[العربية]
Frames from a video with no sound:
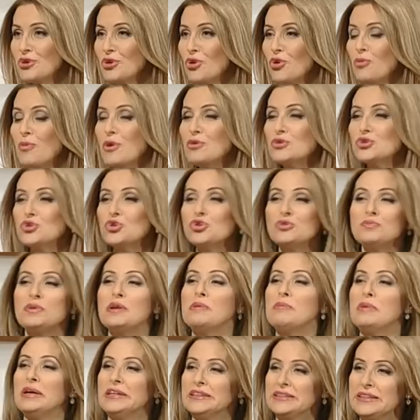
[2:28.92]
انه هو موجود
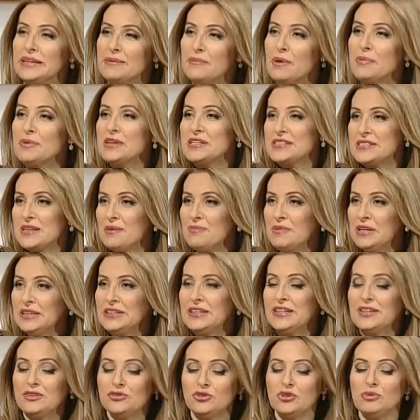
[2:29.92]
بالمعده ما بيأذي
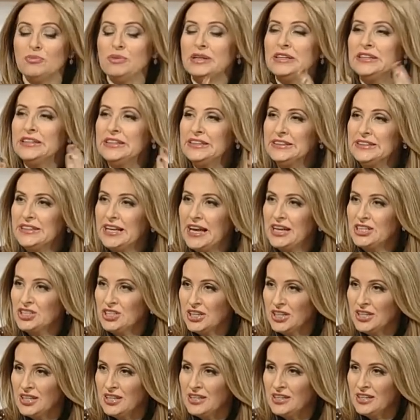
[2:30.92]
المعده لانه بالضبط. المعده عندها
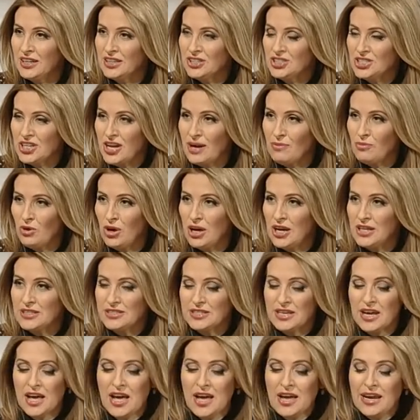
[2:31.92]
غشاء مخاطي.
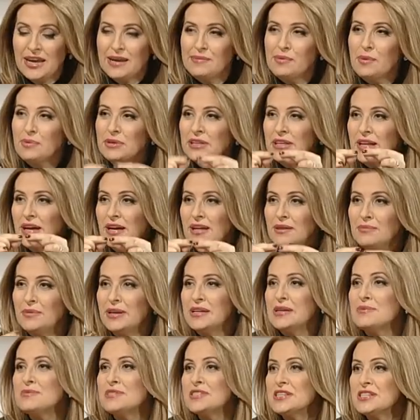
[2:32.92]
مخاطي لما بيطلع على
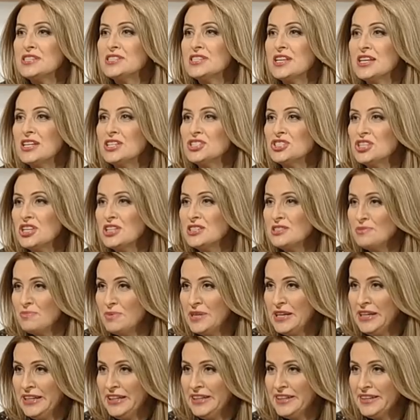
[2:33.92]
المريء بصير زي الجلد
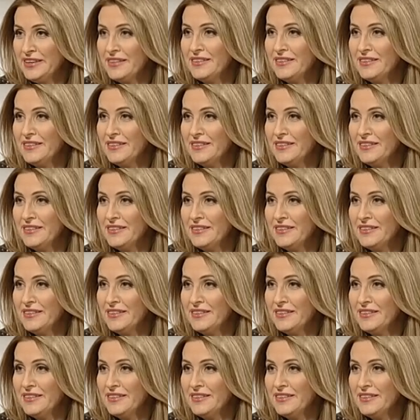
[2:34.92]
بيحرق